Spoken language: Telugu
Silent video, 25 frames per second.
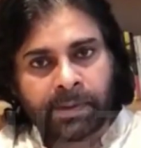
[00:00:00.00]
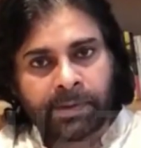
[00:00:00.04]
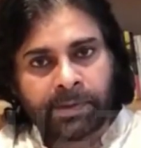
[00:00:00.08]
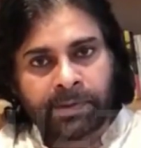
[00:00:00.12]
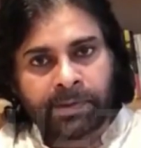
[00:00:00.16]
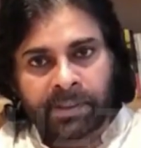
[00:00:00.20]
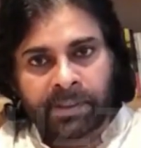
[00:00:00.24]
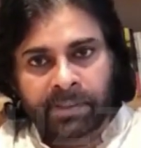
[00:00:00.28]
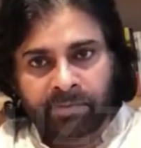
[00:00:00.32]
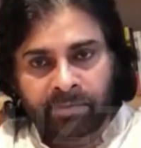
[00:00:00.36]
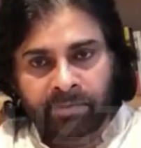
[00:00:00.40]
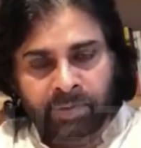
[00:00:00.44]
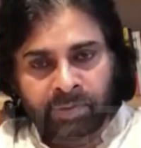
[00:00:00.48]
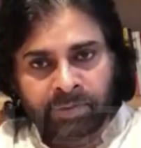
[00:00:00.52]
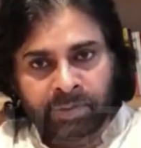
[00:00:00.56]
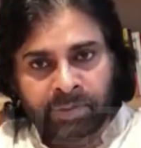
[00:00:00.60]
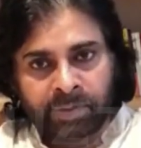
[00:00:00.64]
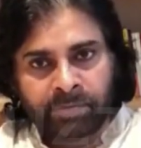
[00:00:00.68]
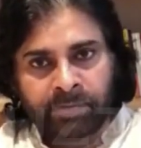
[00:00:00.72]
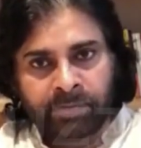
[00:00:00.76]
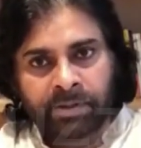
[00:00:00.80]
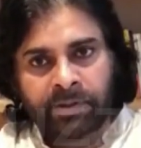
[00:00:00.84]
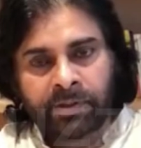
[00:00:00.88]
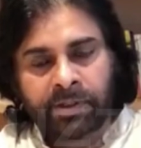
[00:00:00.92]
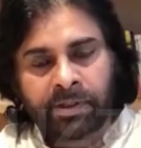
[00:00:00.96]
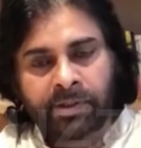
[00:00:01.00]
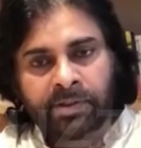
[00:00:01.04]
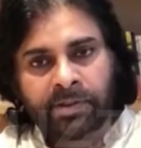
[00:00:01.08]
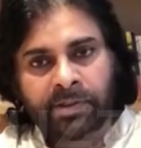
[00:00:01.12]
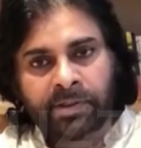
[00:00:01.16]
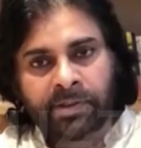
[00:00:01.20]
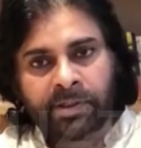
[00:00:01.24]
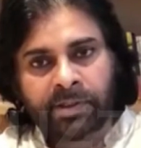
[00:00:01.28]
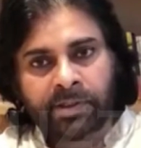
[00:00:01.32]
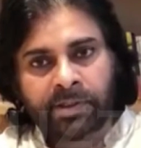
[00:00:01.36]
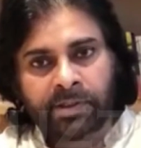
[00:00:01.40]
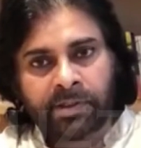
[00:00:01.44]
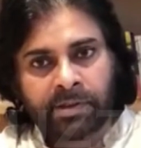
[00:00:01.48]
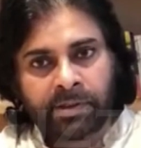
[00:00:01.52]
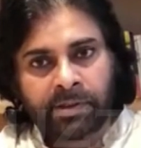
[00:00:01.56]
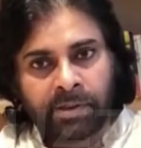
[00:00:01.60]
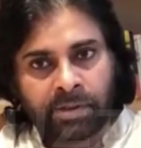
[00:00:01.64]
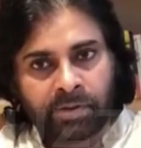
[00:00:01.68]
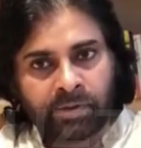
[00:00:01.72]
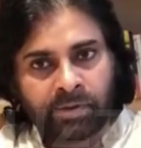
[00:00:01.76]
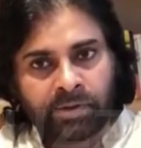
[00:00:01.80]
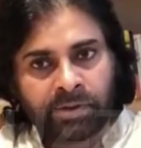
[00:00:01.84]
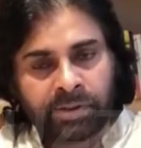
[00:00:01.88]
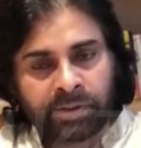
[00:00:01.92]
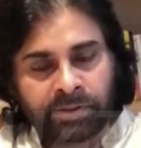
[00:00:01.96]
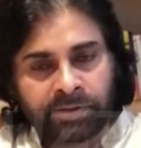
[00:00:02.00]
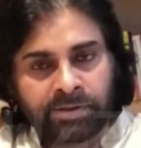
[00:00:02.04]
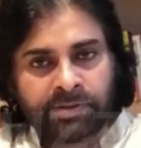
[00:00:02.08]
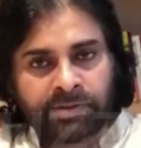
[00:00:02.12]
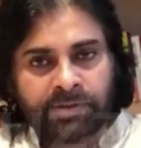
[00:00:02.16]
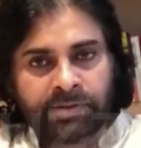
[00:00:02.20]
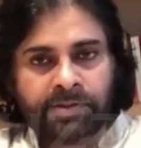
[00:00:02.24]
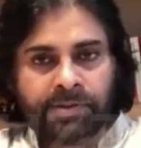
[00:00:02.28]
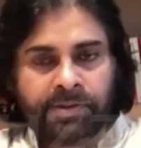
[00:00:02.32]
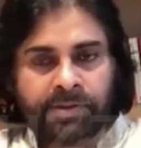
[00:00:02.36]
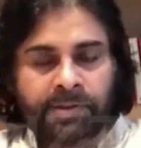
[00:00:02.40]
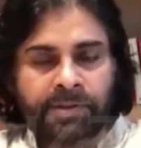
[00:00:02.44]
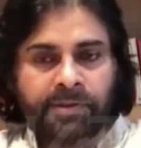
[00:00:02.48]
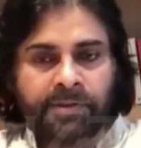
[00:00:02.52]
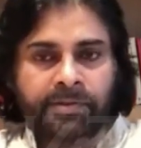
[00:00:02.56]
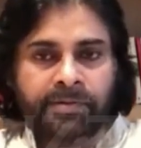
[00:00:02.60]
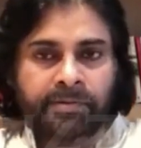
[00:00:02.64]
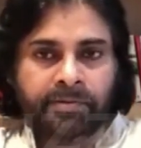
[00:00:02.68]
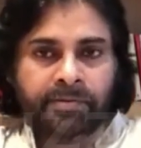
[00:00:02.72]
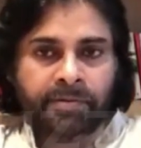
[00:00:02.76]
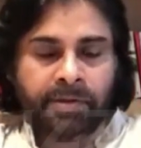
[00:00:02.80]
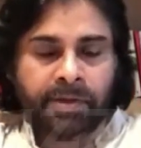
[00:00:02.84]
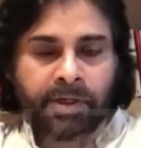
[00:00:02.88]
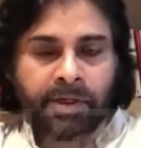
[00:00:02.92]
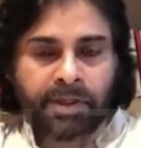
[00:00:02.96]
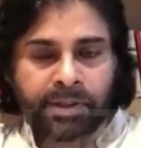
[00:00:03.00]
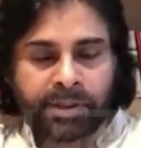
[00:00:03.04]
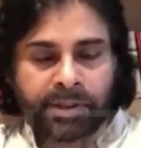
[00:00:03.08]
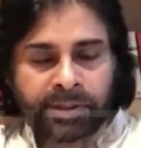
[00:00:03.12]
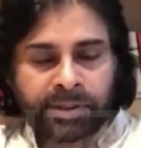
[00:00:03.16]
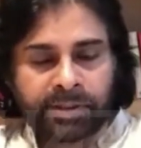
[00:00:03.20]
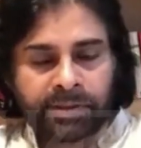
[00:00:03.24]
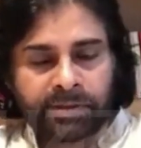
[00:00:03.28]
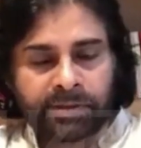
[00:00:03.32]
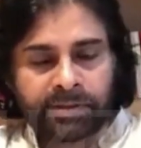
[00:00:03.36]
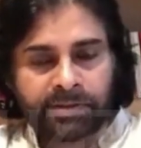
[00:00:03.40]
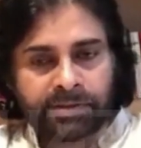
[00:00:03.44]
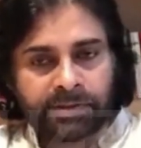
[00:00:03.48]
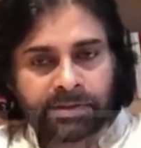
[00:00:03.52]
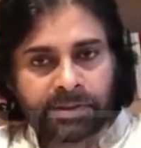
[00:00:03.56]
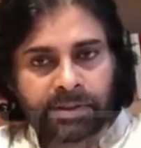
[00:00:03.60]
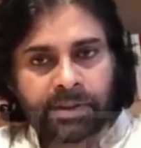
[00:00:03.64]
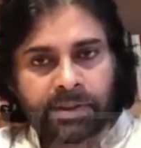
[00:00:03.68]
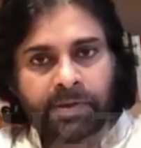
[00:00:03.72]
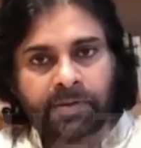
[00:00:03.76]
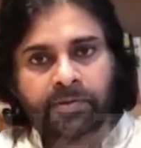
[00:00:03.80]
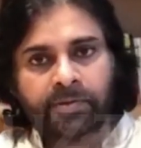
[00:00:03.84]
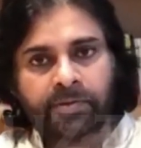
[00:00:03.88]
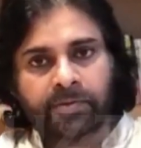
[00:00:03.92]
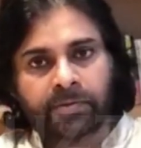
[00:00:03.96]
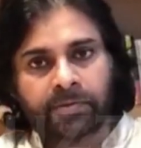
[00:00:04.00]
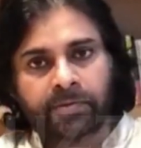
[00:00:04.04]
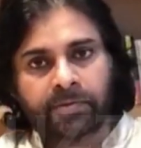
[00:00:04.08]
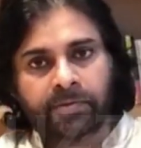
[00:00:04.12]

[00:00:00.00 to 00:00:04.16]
తెల్లవారుజామునే ఐదున్నర ఆరున్నర నుంచి ఆరు గంటల నుంచే నాకు